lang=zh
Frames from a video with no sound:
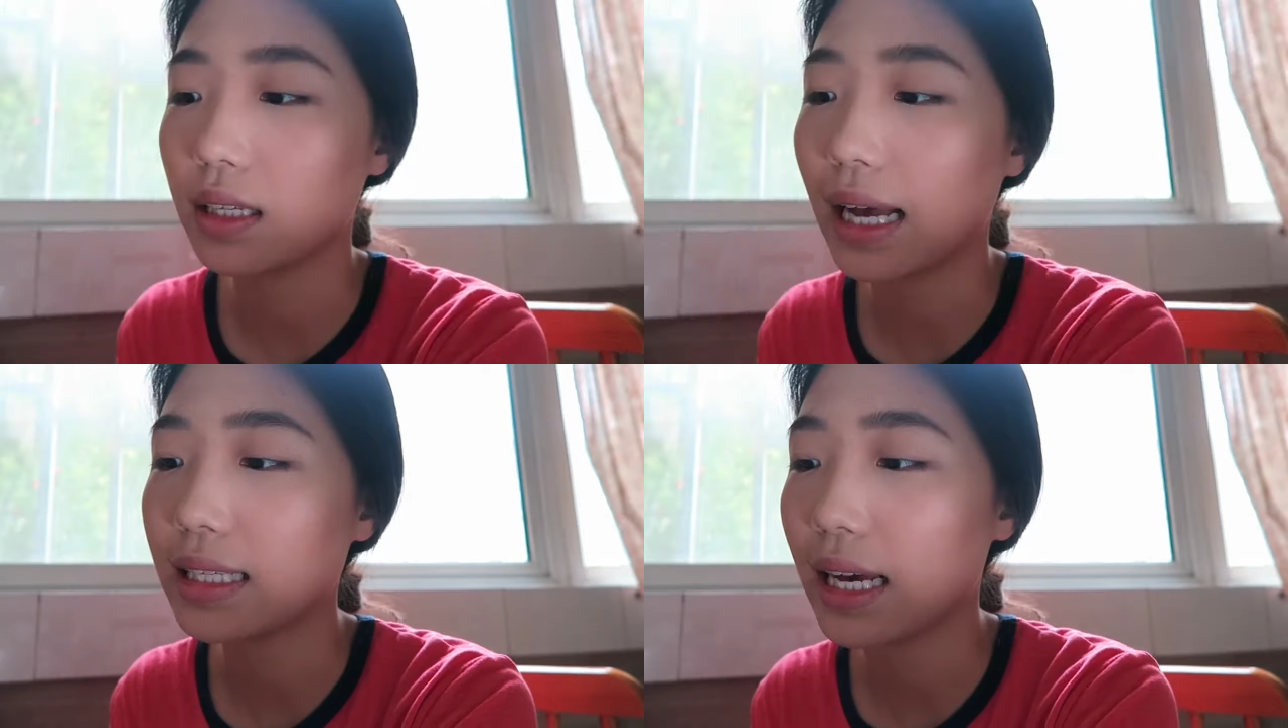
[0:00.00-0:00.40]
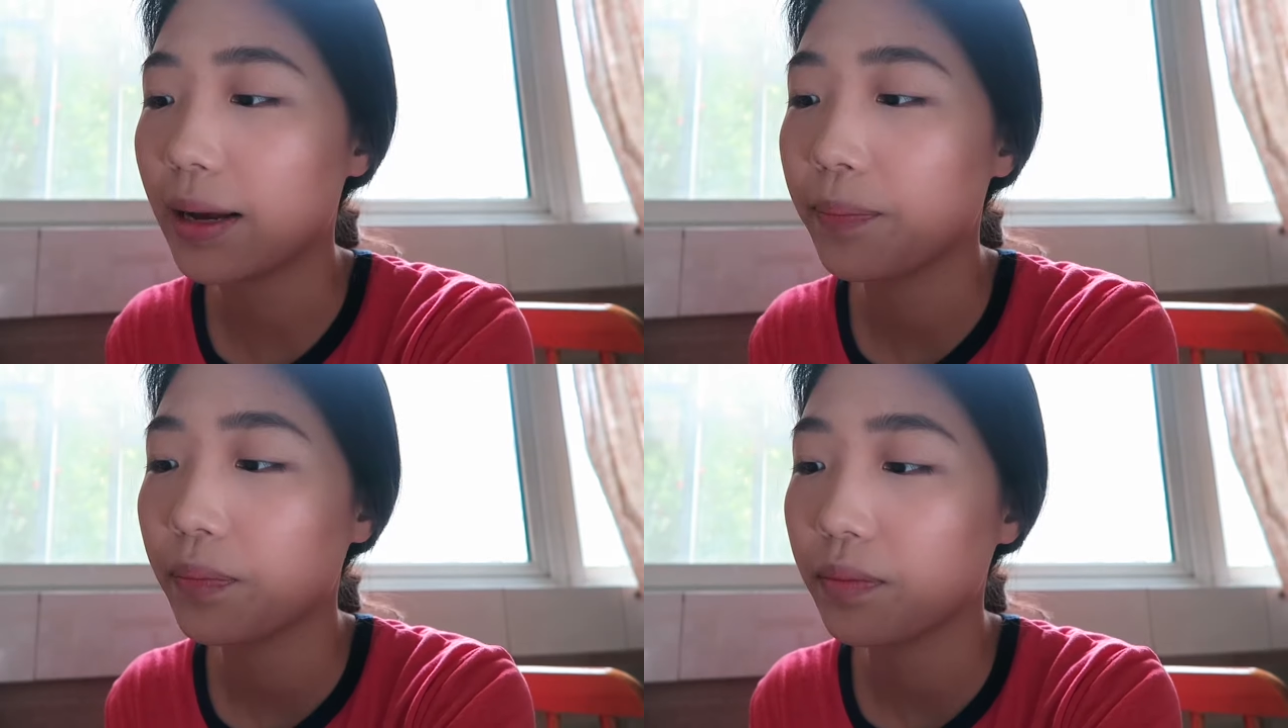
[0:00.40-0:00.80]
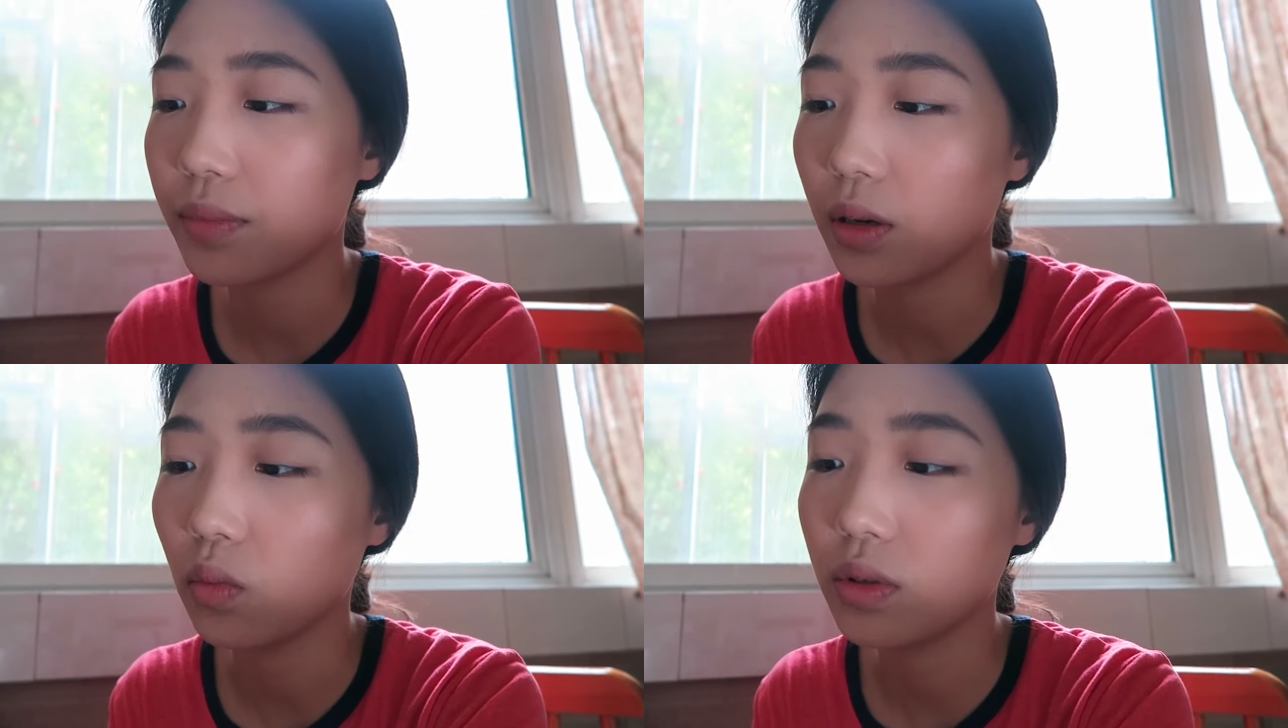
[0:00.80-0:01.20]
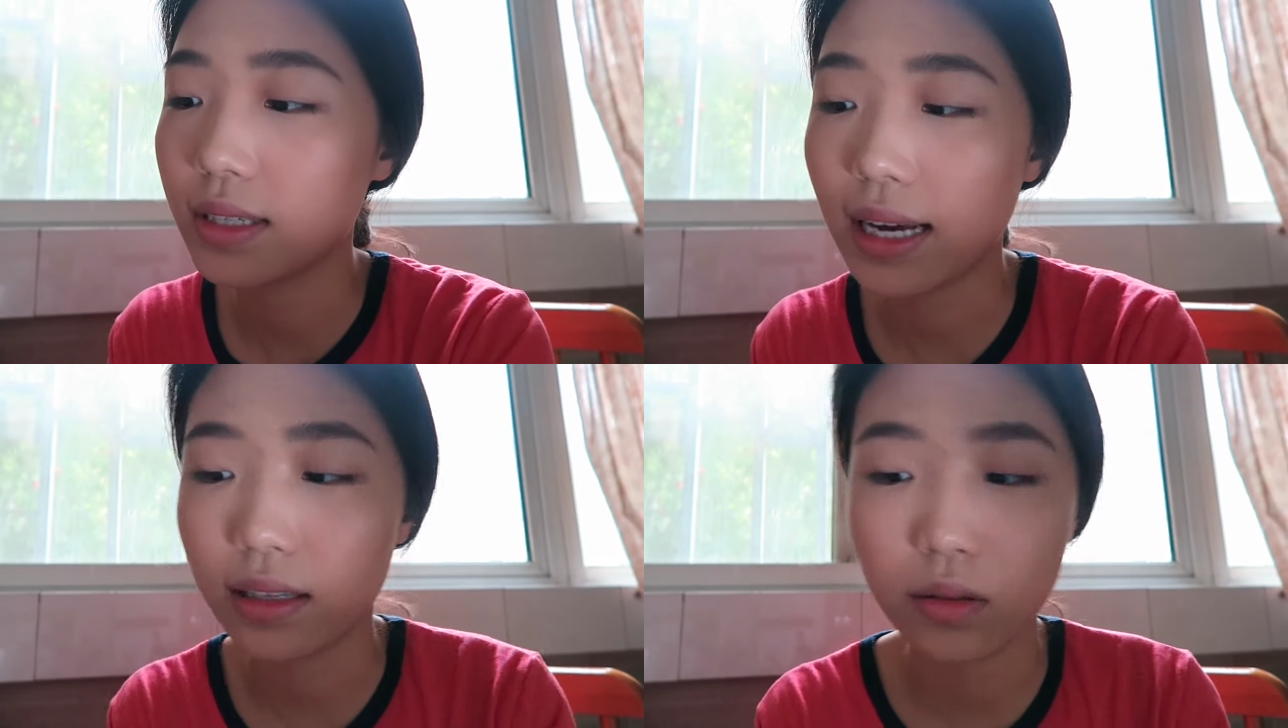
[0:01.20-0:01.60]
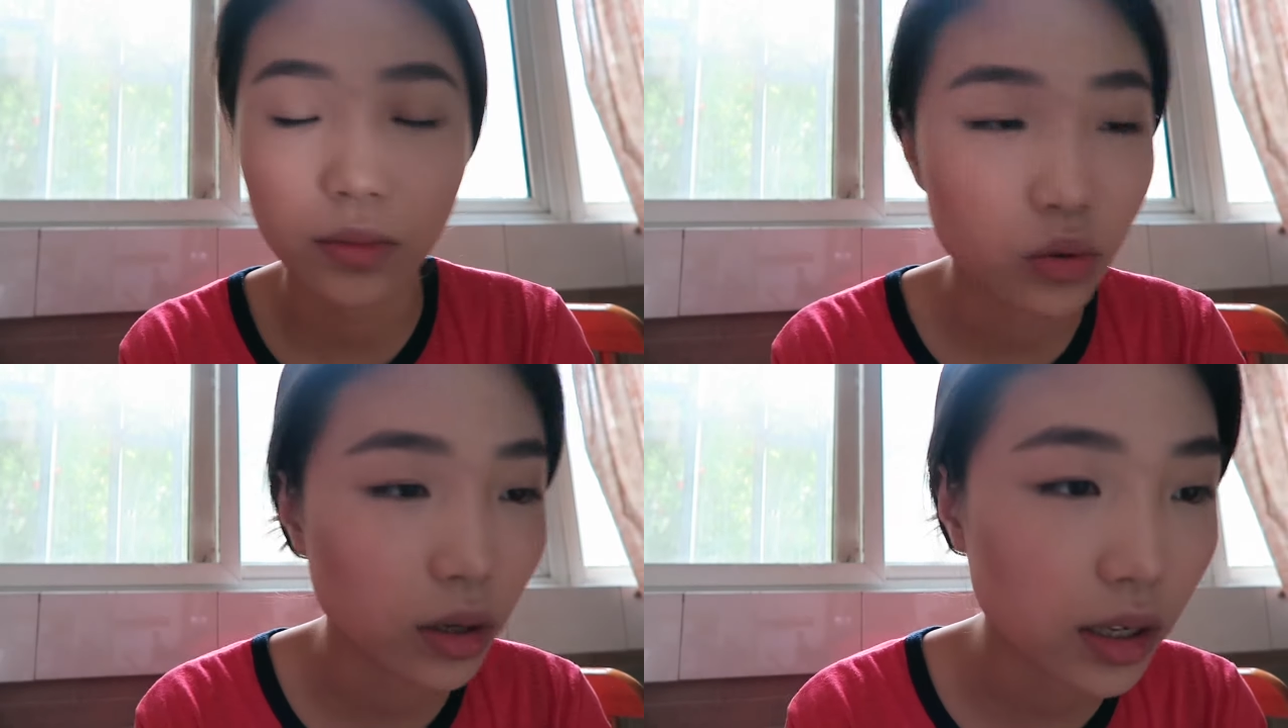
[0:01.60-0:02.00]
打在屏幕下，你
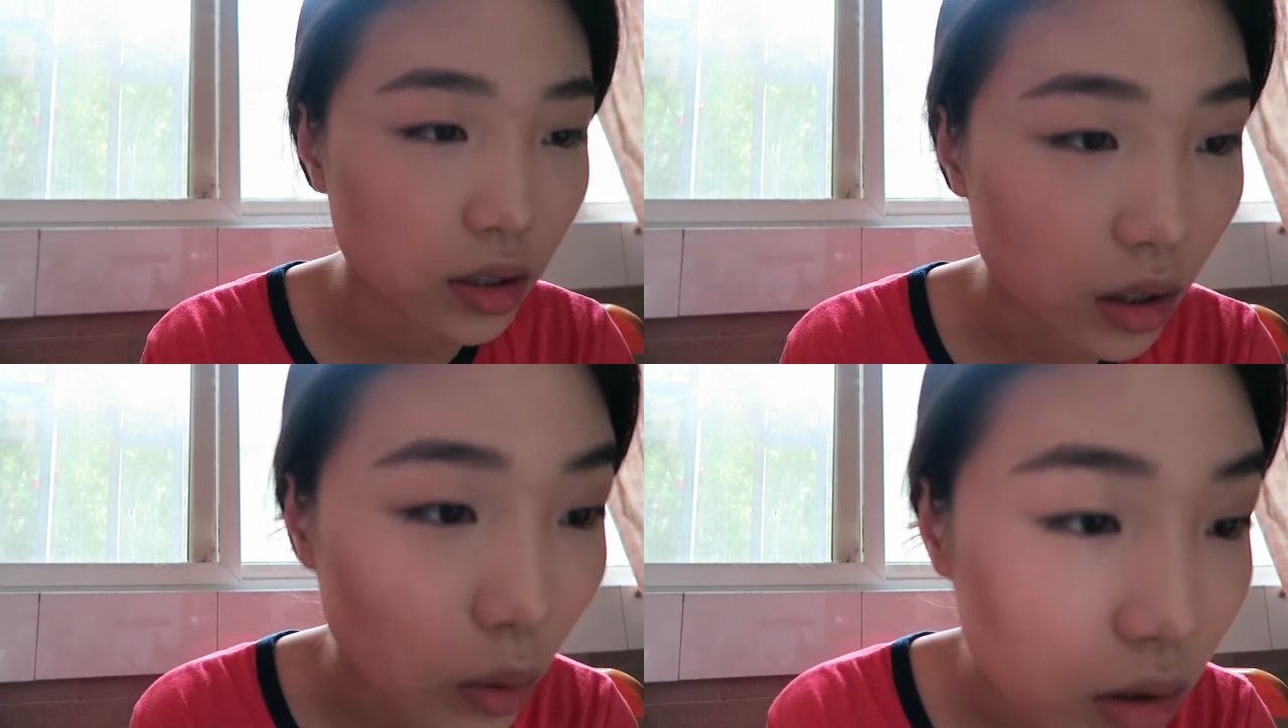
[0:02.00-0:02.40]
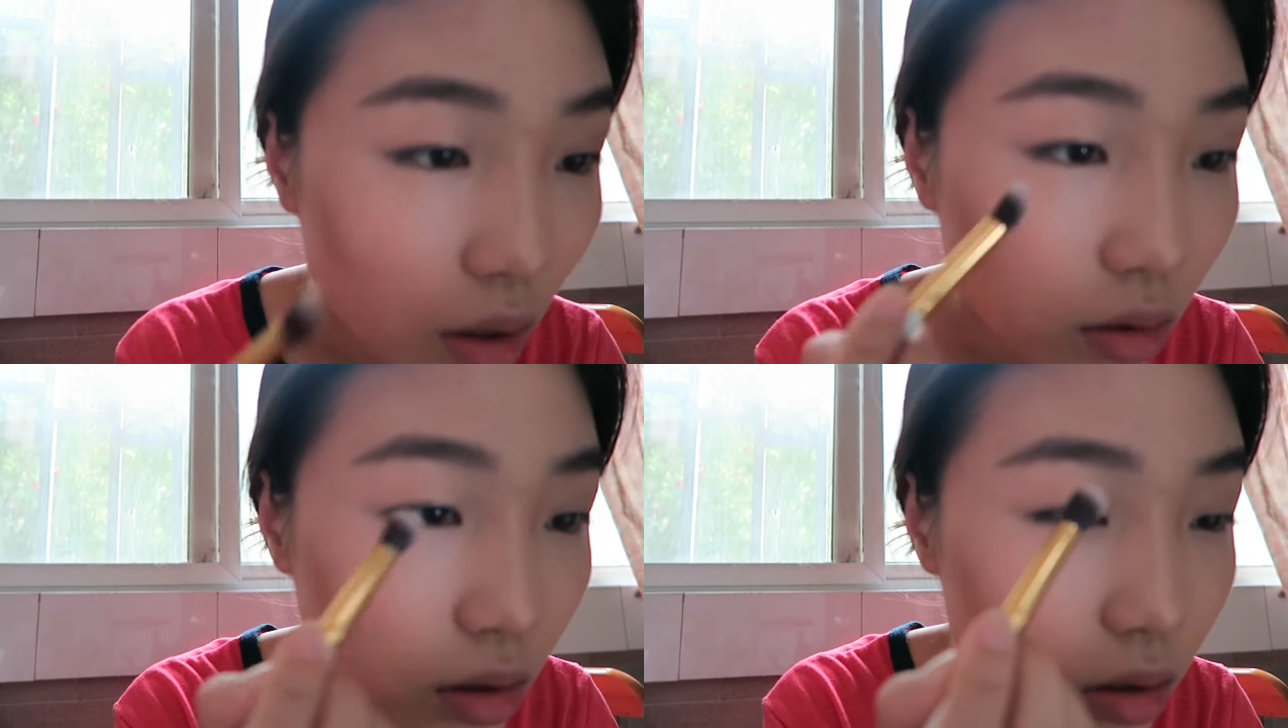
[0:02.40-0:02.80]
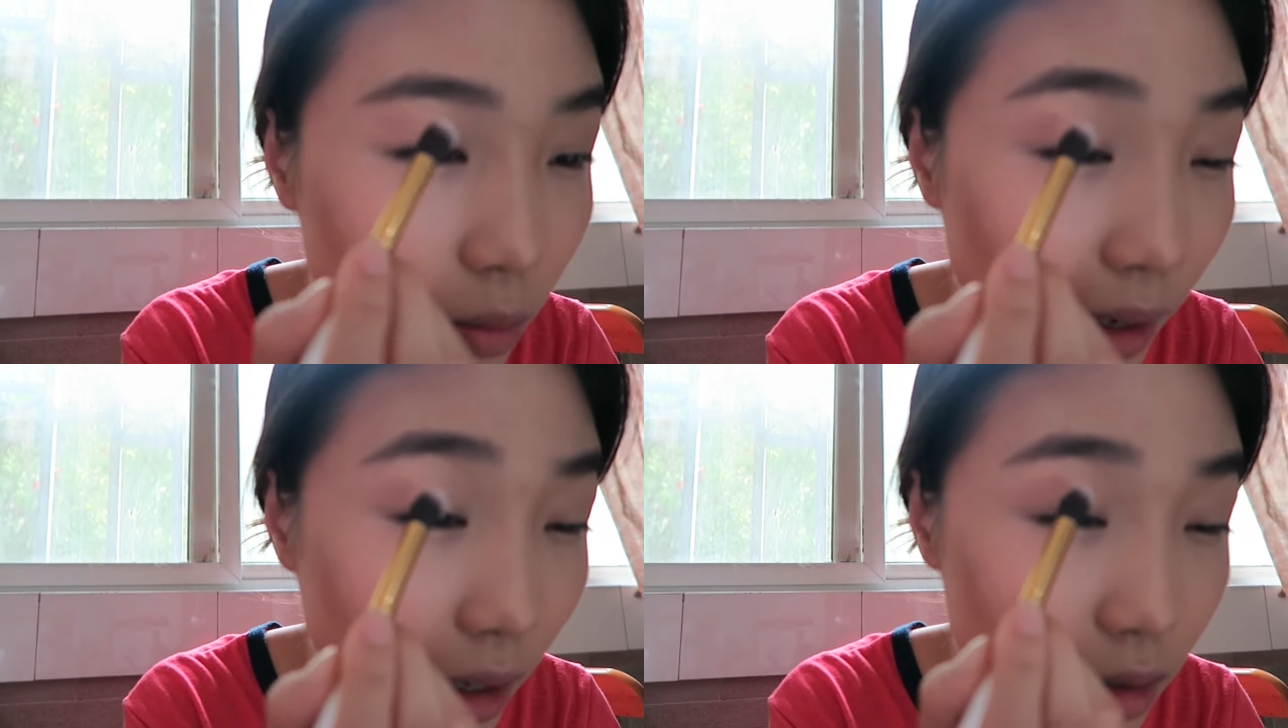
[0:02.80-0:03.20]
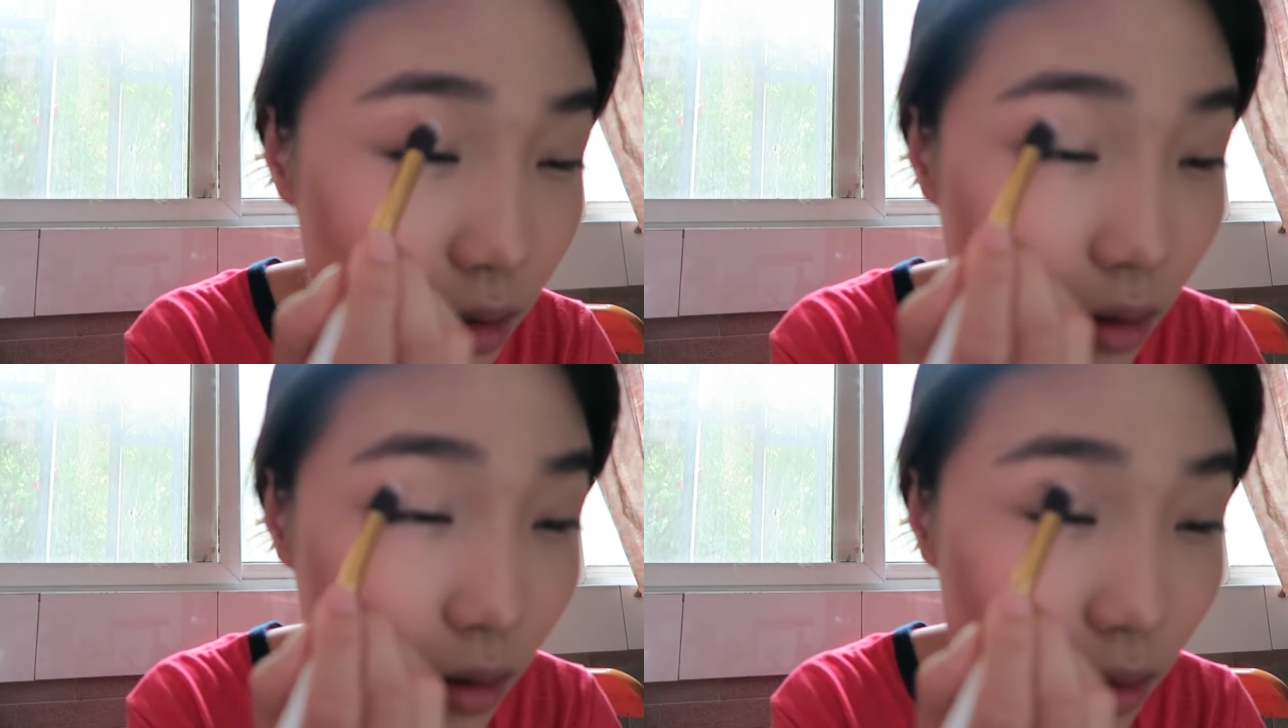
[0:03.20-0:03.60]
们就可以知道我挑的是什么颜色。